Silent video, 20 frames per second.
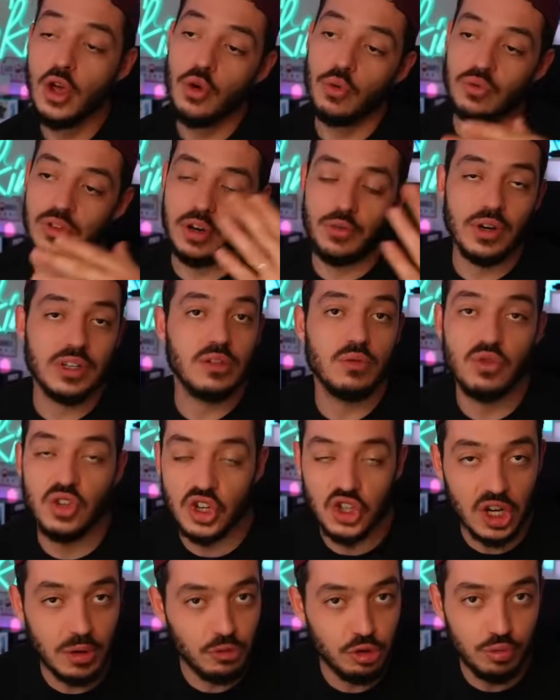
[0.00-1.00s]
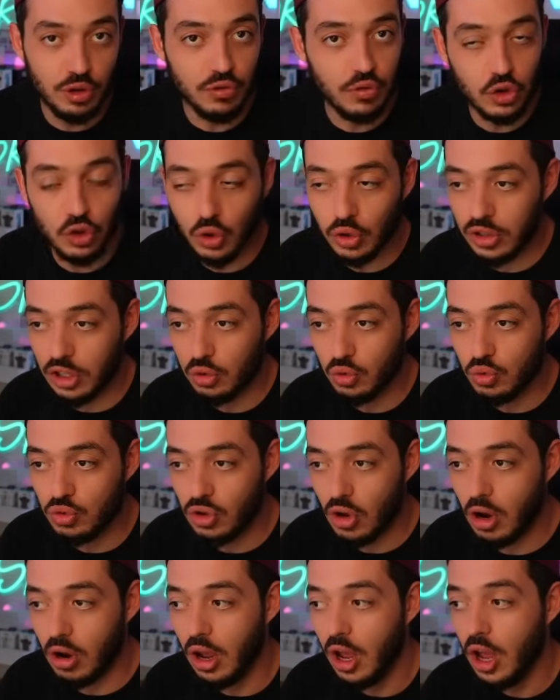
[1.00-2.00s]
Vous allez voir si vous cherchez un petit peu de votre côté tout
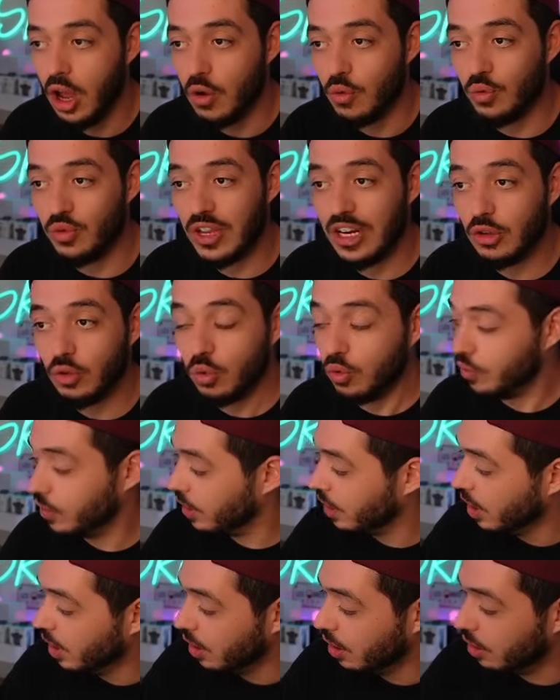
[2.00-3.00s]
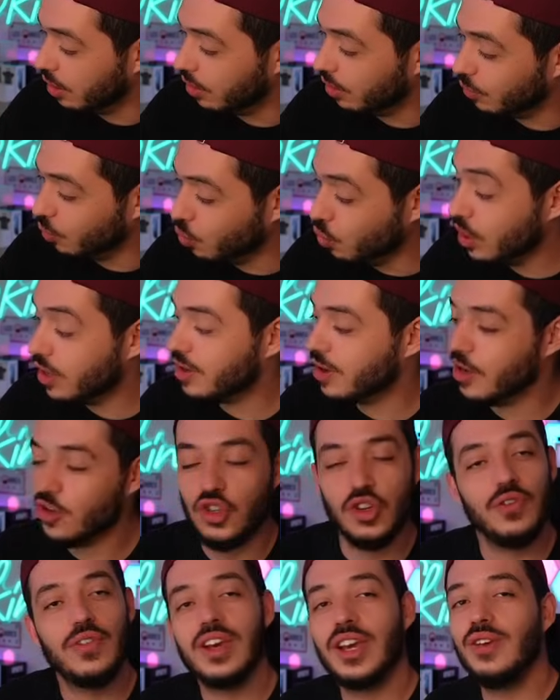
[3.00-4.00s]
seul, vous allez trouver. Euh,
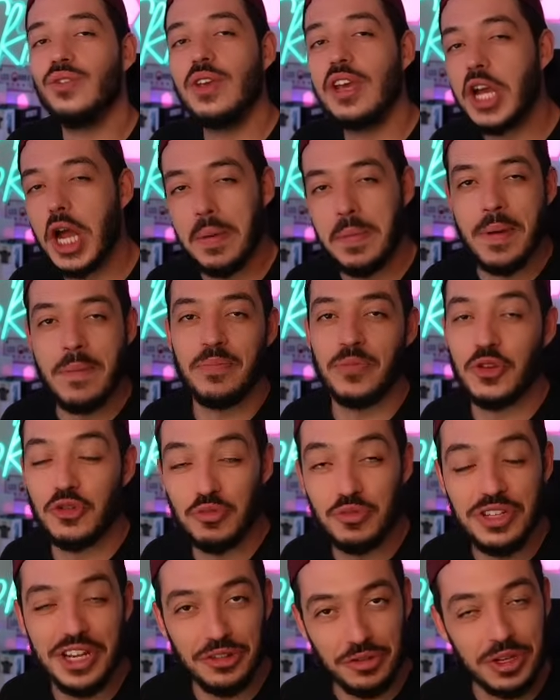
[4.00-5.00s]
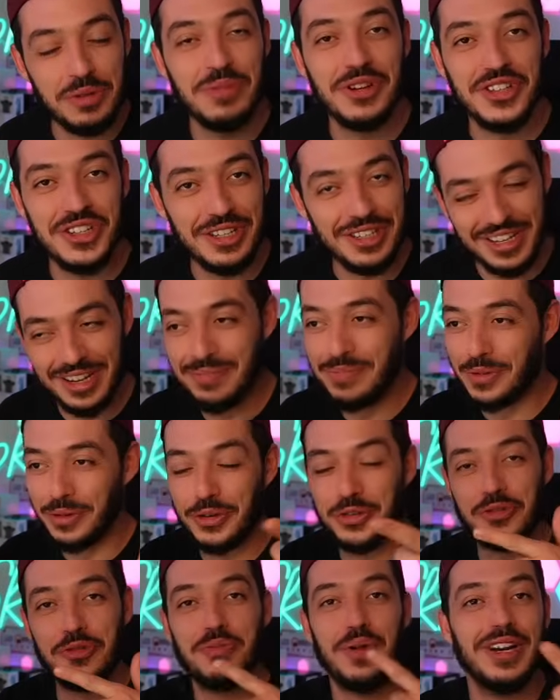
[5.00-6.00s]
j'ai vérifié quand même. Je me dis, attends, imagine, c'est pendant que
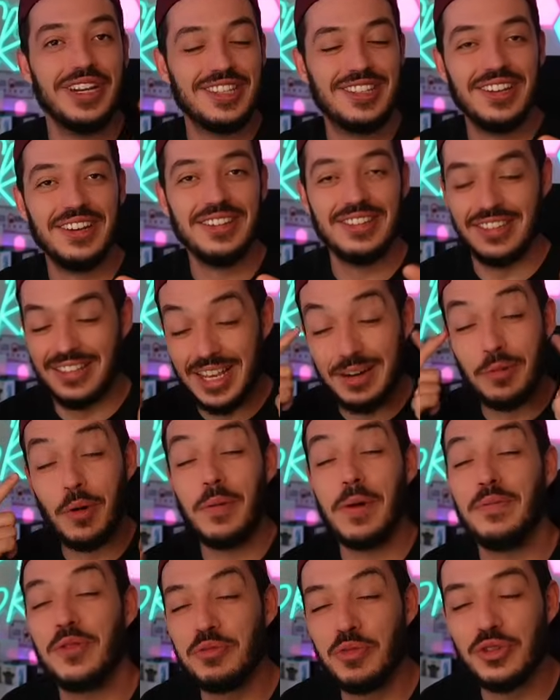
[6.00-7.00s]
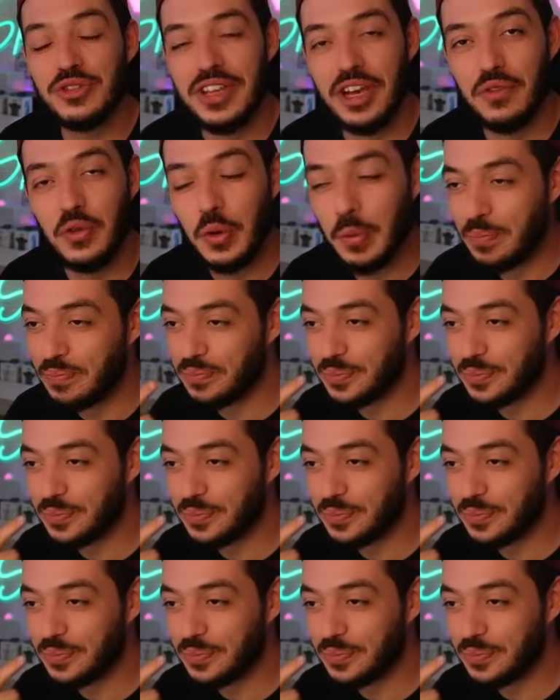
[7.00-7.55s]
je vous parlais de ça, c'est ça le problème de mon cerveau.